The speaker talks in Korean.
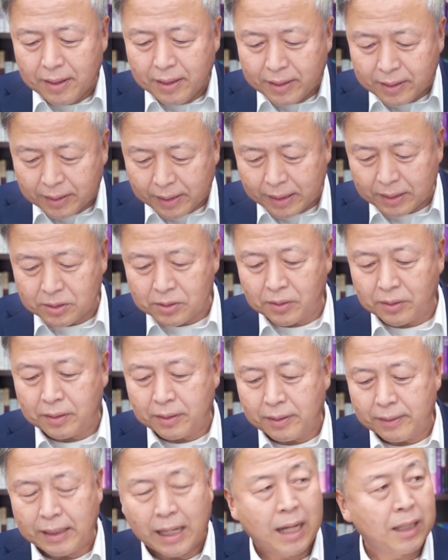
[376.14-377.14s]
그래서
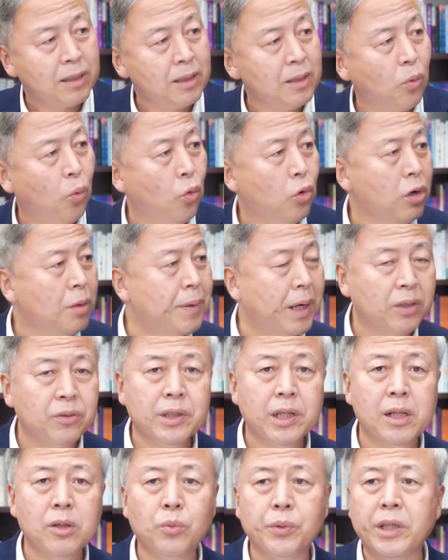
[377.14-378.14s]
나를
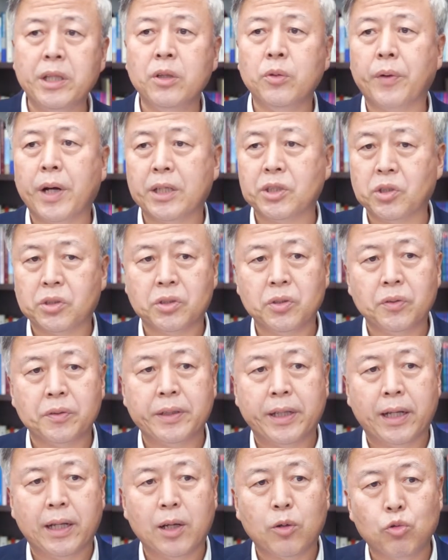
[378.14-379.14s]
올바른 길로 인도하셔서
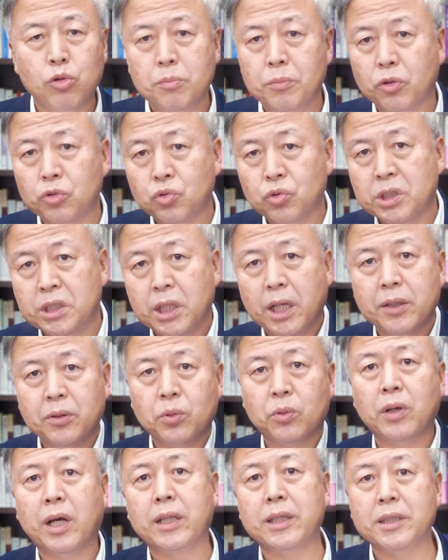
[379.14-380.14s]
내가 굶어 죽지
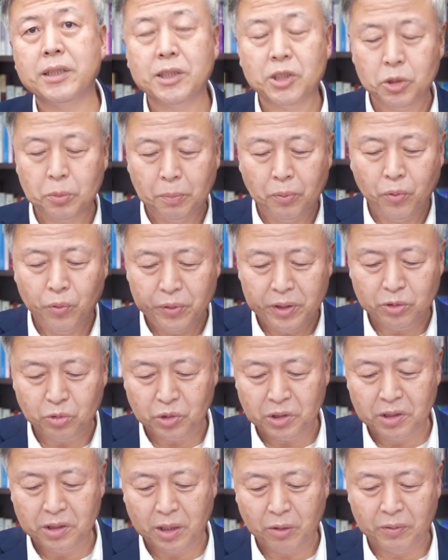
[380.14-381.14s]
않도록 하나님께서 보호해
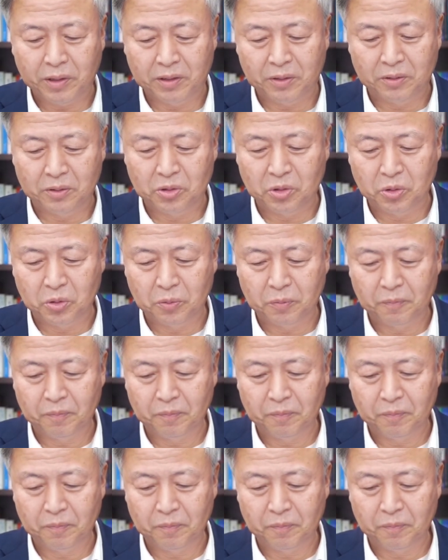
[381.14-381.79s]
주신다고 하는 거죠.